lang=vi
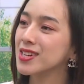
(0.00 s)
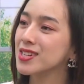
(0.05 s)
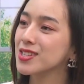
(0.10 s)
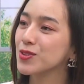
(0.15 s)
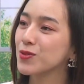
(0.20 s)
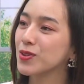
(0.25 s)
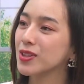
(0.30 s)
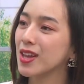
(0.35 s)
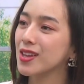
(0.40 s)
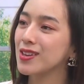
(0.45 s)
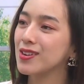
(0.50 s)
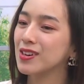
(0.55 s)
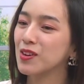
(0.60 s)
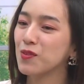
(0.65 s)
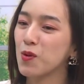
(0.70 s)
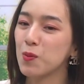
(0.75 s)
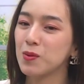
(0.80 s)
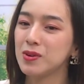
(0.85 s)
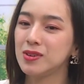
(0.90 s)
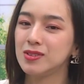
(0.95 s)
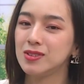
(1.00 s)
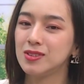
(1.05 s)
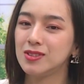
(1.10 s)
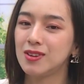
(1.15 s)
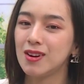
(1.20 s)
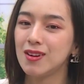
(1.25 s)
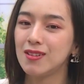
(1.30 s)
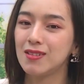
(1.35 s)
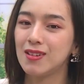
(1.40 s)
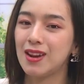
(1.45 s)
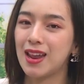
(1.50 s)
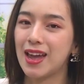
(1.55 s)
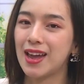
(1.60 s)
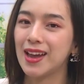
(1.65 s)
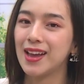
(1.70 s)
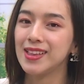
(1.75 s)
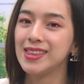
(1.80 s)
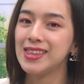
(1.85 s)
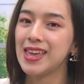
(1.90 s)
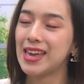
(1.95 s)
X Nguyễn Thái Dương là một người rất
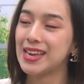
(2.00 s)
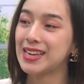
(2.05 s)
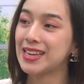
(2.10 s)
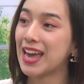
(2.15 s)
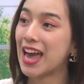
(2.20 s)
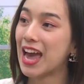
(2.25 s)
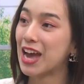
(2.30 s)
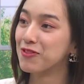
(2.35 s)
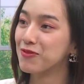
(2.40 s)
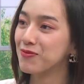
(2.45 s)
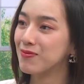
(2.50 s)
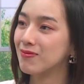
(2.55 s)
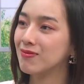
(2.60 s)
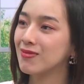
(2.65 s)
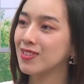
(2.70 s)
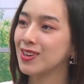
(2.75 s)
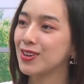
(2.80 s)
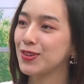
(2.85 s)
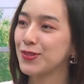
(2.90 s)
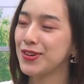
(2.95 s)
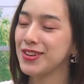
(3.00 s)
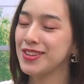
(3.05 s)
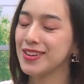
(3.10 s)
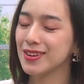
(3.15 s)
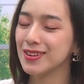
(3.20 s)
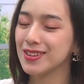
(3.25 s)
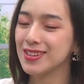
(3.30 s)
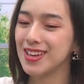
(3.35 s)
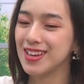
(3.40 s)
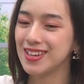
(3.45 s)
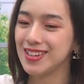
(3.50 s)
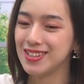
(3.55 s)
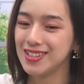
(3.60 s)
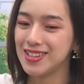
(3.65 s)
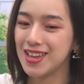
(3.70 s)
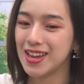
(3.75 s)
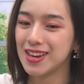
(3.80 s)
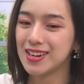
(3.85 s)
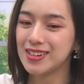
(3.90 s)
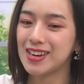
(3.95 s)
là nhạy cảm với những gì
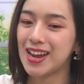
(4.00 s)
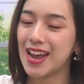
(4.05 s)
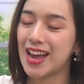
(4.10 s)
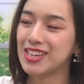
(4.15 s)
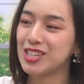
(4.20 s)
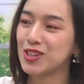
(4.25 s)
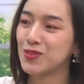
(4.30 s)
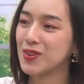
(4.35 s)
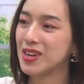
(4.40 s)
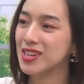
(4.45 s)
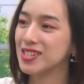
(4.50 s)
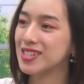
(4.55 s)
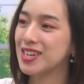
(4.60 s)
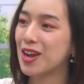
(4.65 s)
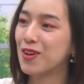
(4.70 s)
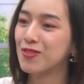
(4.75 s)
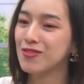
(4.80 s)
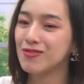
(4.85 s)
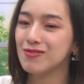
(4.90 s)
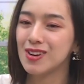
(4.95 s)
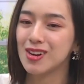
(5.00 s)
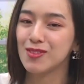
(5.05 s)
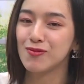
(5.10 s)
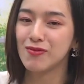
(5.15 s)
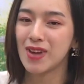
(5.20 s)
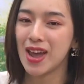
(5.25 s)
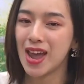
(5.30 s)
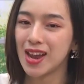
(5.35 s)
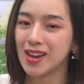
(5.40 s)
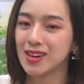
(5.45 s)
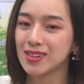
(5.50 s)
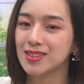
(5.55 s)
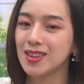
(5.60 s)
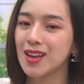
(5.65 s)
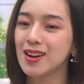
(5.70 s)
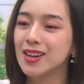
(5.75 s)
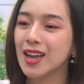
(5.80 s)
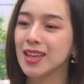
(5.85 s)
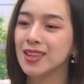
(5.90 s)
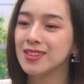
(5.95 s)
diễn ra trong đời sống và mang
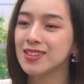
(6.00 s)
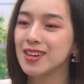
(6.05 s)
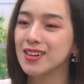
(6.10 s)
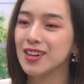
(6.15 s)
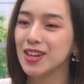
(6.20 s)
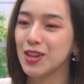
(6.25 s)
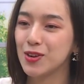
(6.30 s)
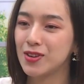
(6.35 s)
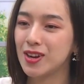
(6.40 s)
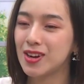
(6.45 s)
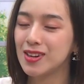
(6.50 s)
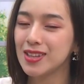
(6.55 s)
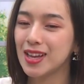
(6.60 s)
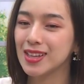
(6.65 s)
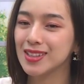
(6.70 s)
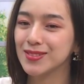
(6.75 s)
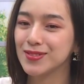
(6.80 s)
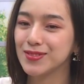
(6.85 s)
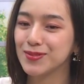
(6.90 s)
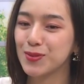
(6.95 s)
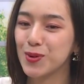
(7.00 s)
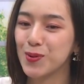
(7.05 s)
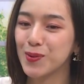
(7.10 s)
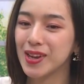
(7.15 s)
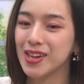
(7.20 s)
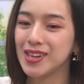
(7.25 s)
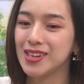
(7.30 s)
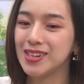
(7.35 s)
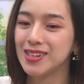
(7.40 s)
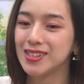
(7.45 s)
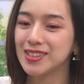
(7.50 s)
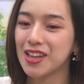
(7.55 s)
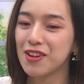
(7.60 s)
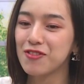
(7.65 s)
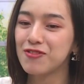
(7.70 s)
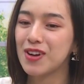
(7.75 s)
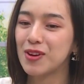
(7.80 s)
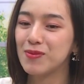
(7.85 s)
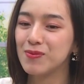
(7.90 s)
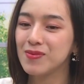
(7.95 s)
tất cả những chất liệu đó thành một cái
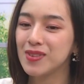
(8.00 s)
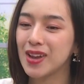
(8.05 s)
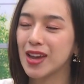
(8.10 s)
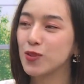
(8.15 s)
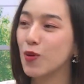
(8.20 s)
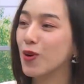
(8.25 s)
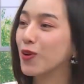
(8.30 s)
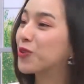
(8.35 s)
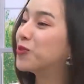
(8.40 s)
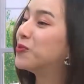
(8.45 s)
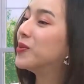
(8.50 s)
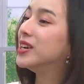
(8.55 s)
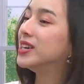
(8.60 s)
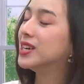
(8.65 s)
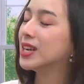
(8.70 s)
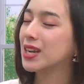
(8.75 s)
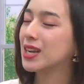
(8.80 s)
tác phẩm nghệ thuật của mình